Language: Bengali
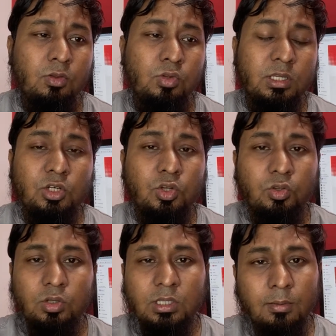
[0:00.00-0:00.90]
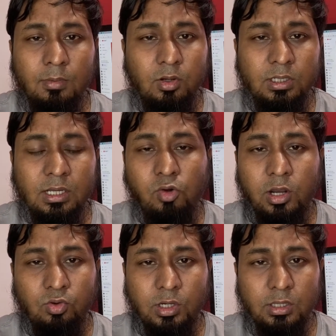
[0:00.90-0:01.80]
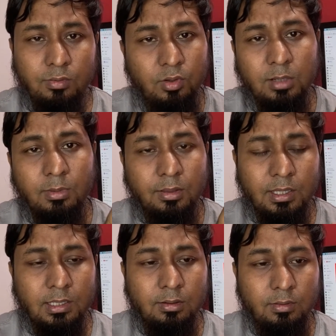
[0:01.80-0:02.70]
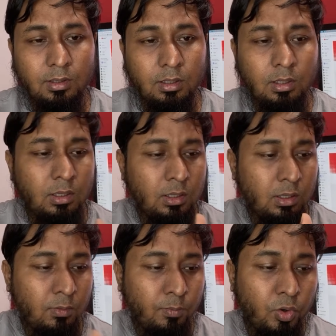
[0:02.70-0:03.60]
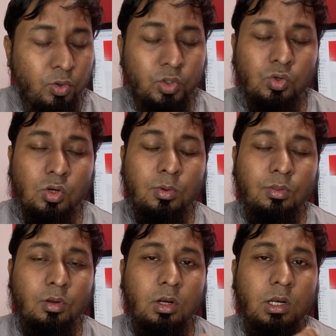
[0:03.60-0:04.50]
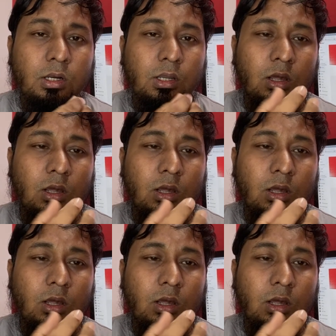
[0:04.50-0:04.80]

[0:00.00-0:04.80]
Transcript: দুই হাজার সতেরোতে আমরা ওইটা কোয়াইট করে দিছি ওইটা আমরা ছেড়ে দিছি পনেরো ষোলো বছরের